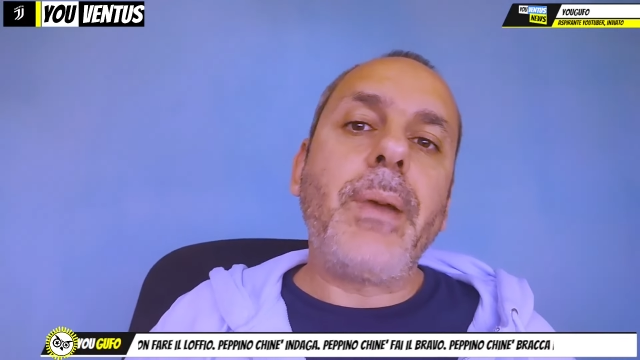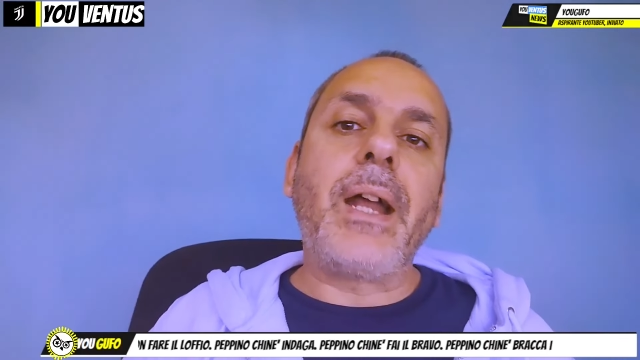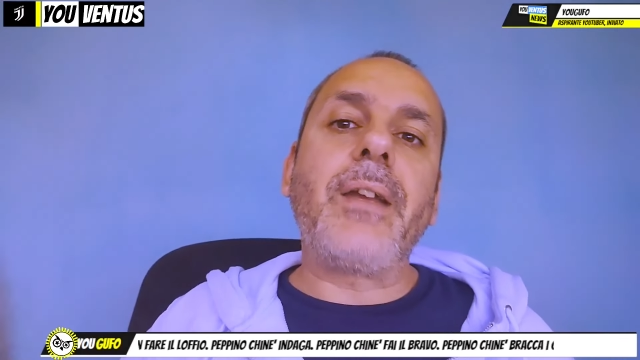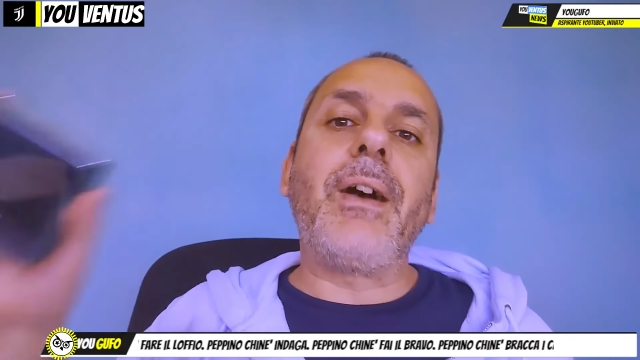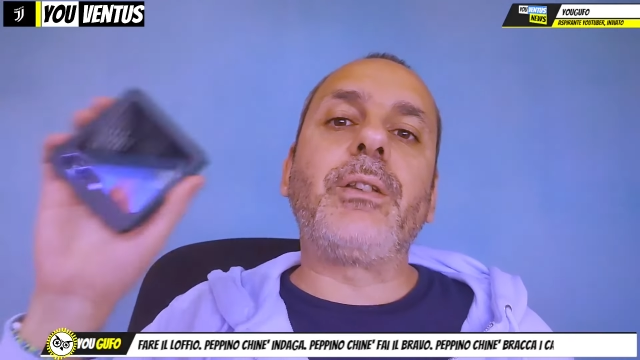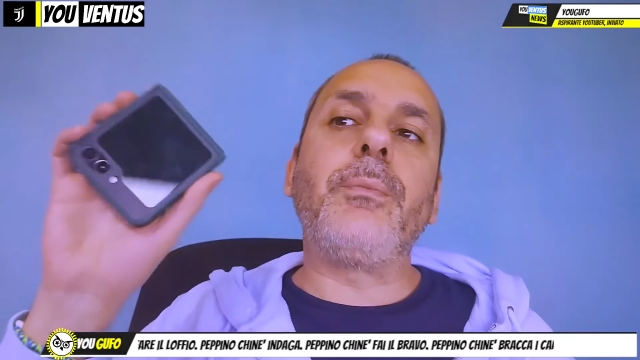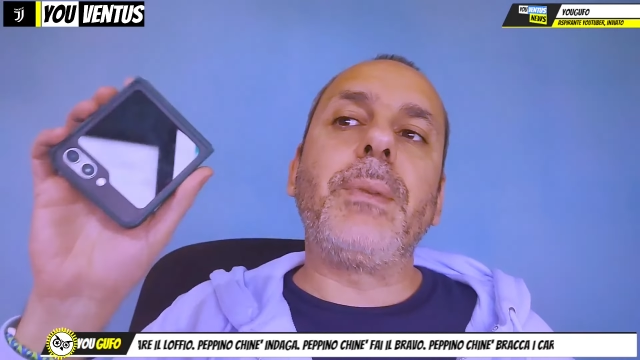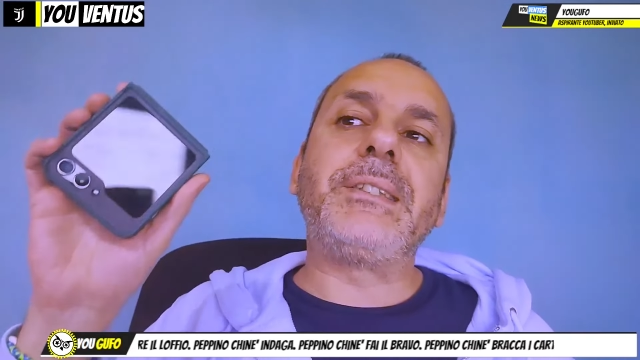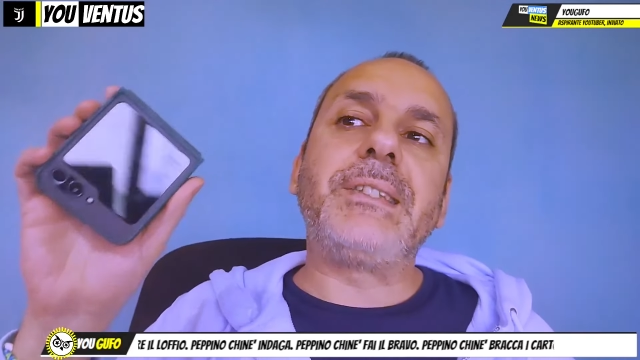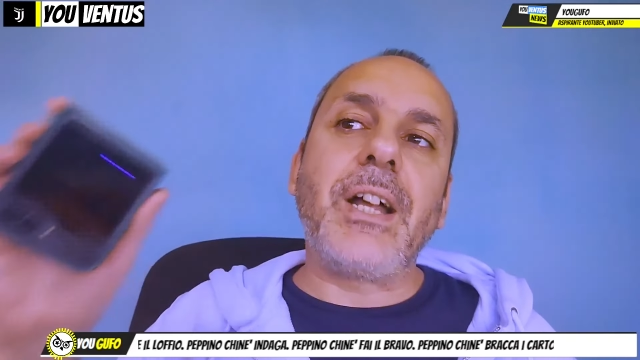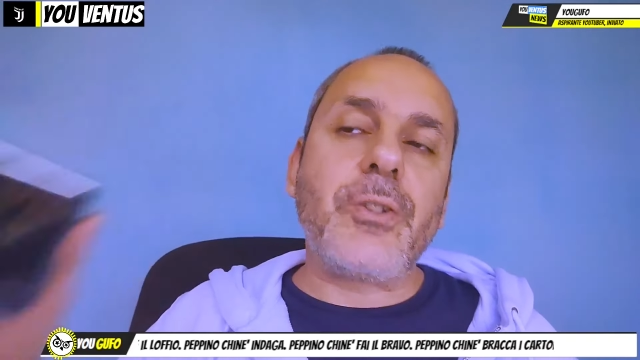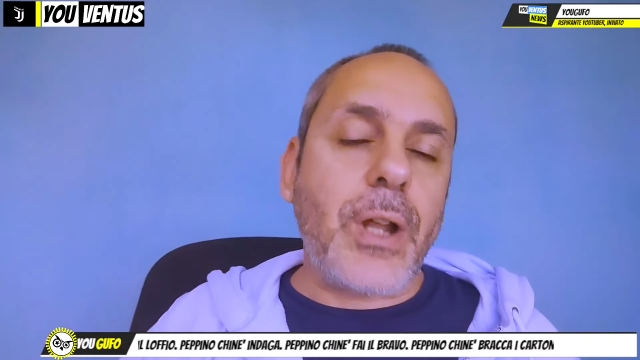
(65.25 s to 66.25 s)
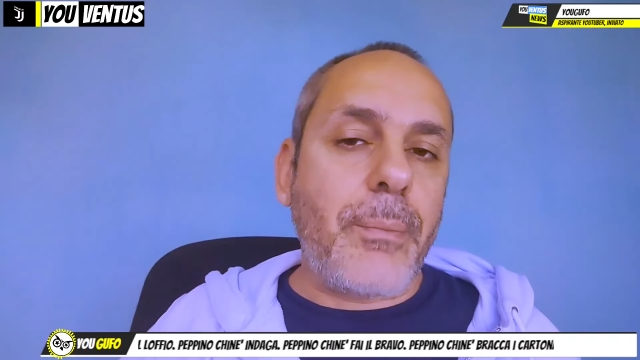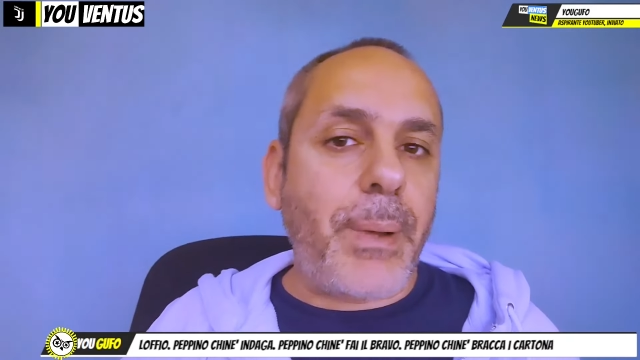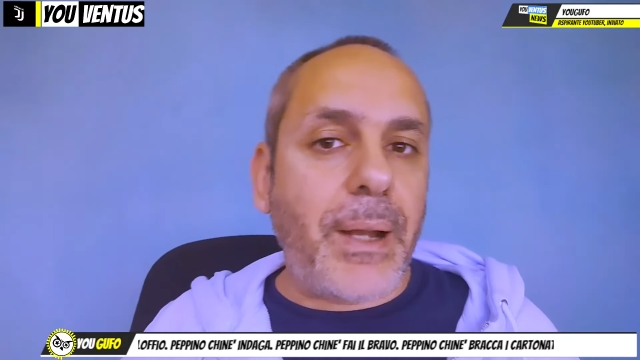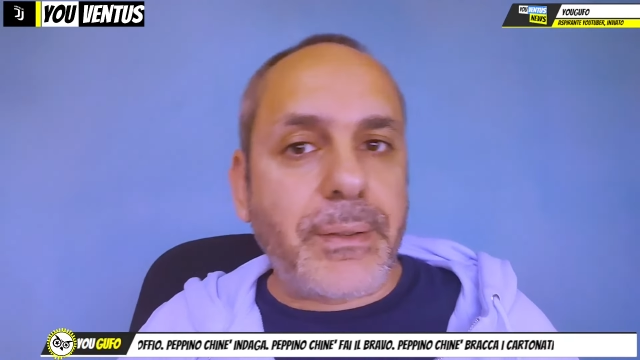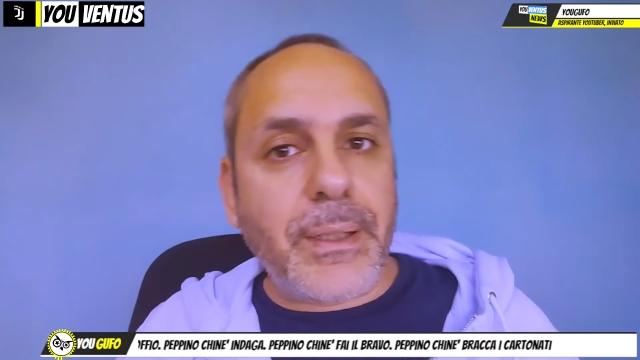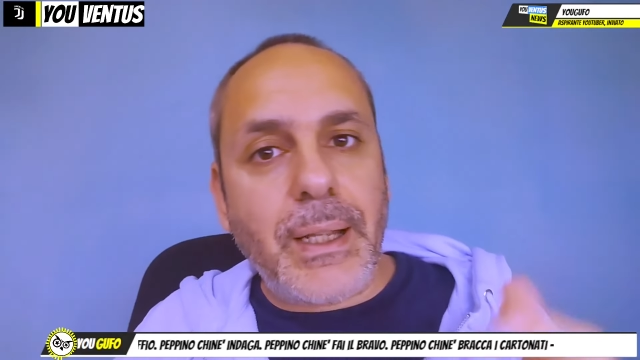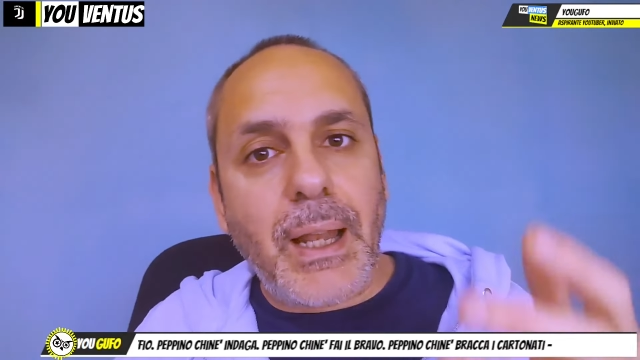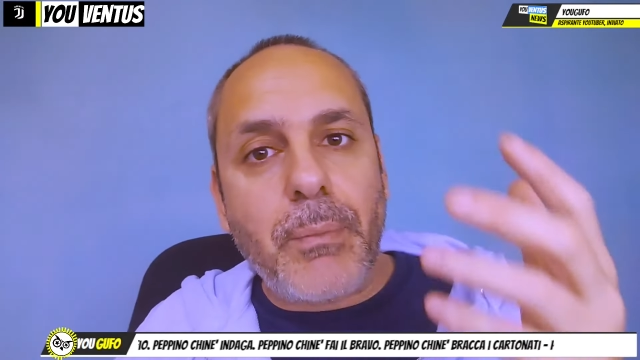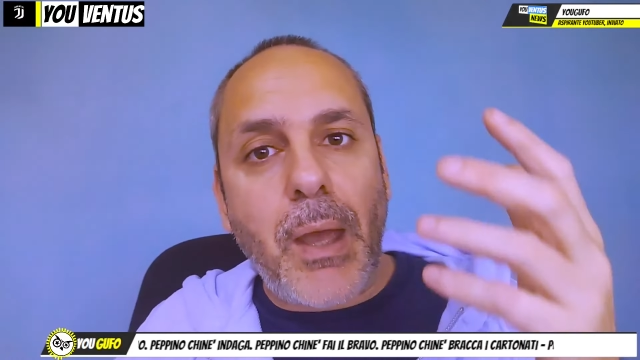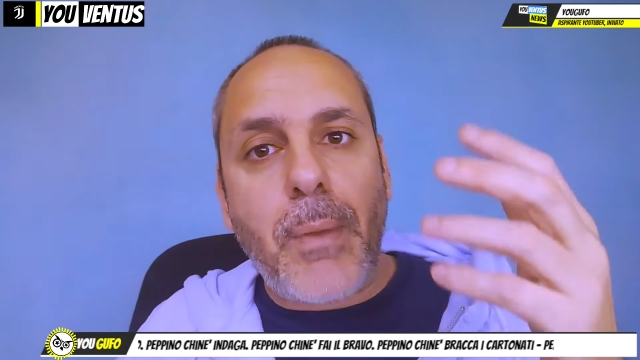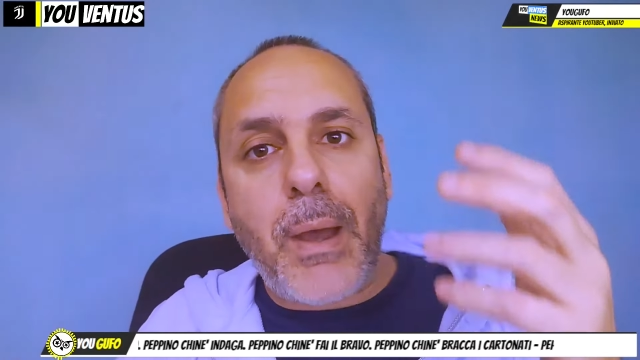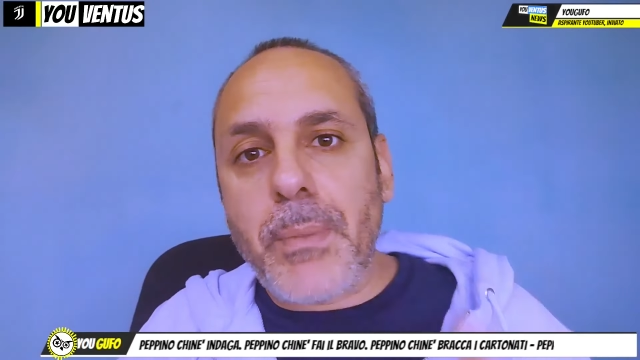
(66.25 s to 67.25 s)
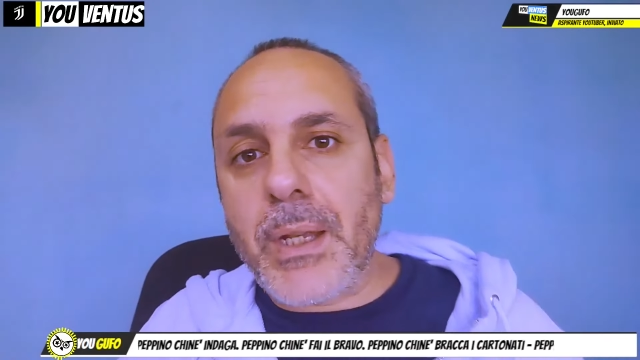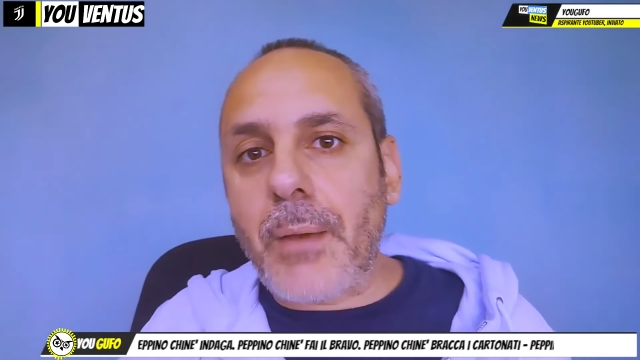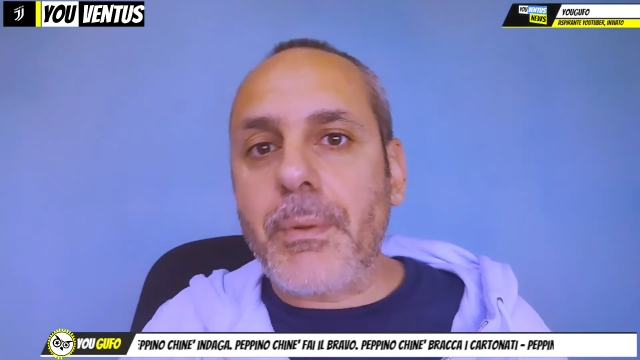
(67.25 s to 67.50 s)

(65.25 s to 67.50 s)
arrivato un messaggio da parte della mia mammina,